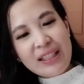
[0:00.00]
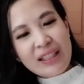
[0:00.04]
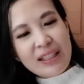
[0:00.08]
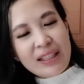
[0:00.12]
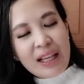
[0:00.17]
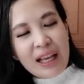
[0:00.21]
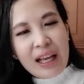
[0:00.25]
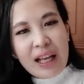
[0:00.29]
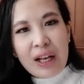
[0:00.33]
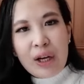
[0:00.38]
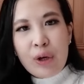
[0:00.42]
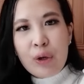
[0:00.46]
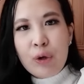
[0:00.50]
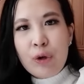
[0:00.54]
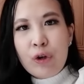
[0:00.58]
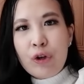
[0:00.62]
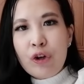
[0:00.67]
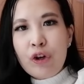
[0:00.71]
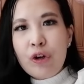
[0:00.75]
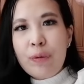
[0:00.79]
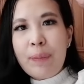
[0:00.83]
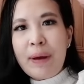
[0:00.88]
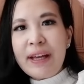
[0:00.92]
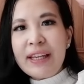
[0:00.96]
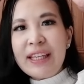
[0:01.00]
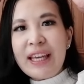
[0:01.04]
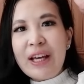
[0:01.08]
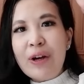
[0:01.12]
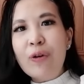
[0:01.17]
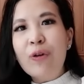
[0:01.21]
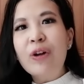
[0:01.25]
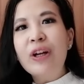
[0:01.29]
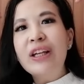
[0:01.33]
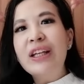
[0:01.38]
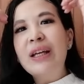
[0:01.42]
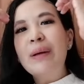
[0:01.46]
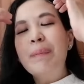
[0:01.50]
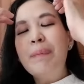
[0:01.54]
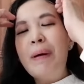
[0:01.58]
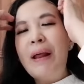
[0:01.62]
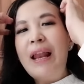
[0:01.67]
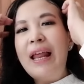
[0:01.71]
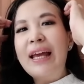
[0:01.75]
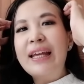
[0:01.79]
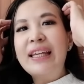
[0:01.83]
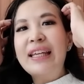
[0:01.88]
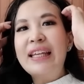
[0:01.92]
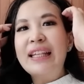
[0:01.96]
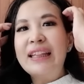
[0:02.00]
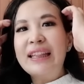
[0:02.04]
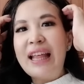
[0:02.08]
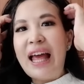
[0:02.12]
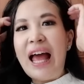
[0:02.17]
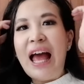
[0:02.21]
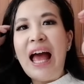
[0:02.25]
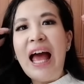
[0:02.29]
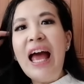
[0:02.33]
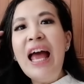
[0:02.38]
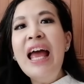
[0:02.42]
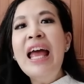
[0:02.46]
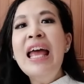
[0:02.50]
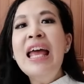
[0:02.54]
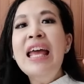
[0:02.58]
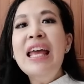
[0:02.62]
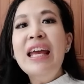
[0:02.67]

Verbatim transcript: seluruh bagian kulit kepala kita